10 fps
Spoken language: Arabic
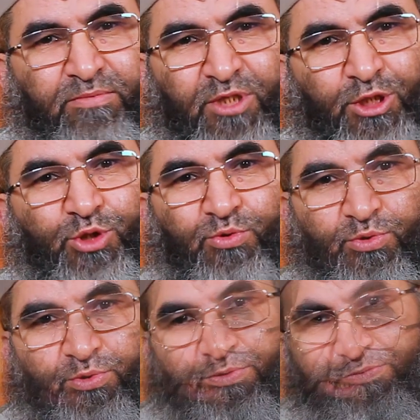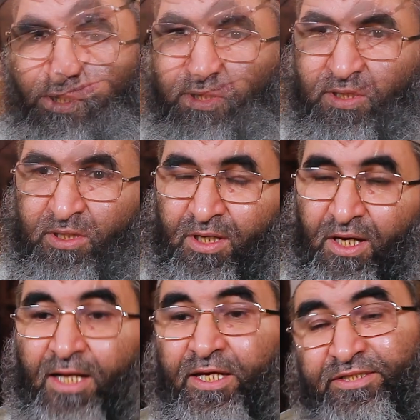من الشهور
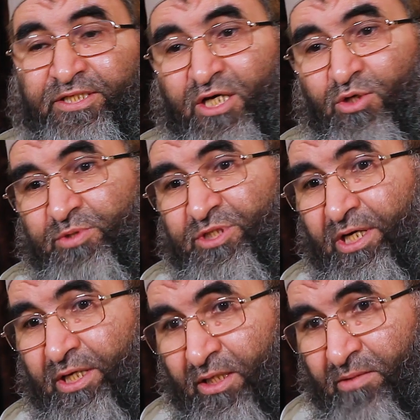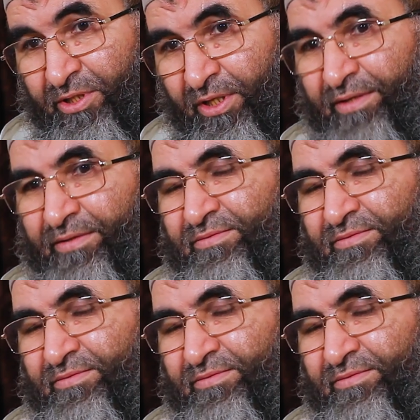الاعتناء بشهر رمضان